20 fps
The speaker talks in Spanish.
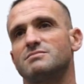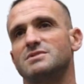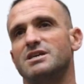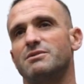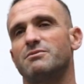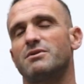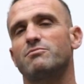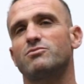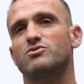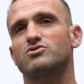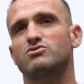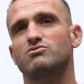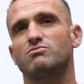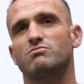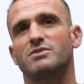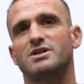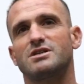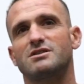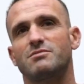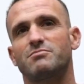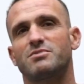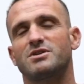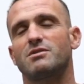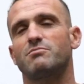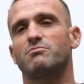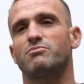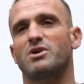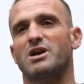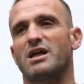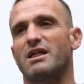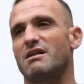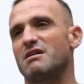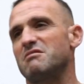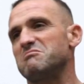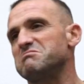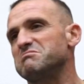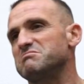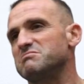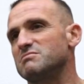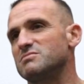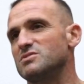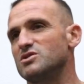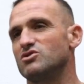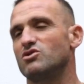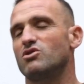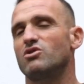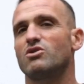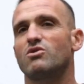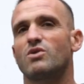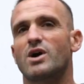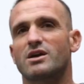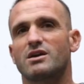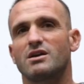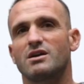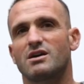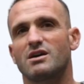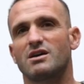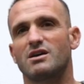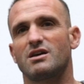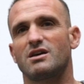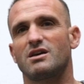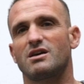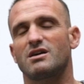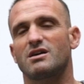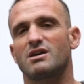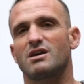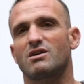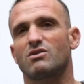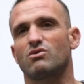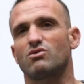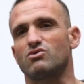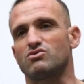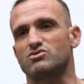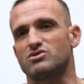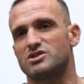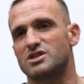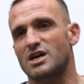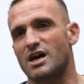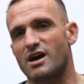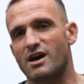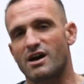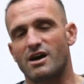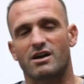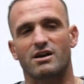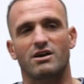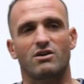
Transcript: Llevamos un mes de pretemporada, yo oigo aquí que, que Cuchaga,